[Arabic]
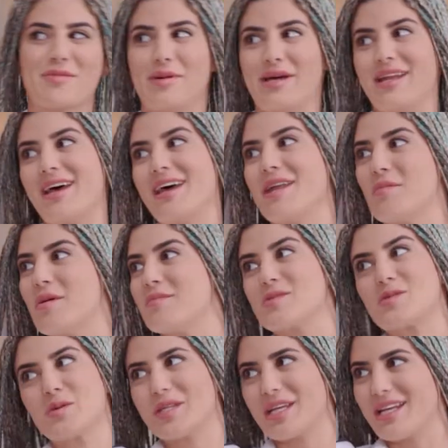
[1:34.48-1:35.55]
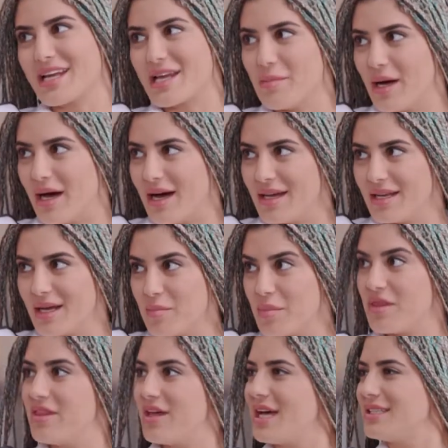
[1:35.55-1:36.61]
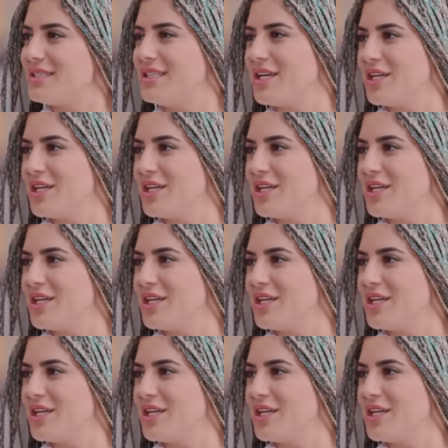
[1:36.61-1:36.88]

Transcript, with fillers: طبعا انا مبسوطه انك معانا بالذات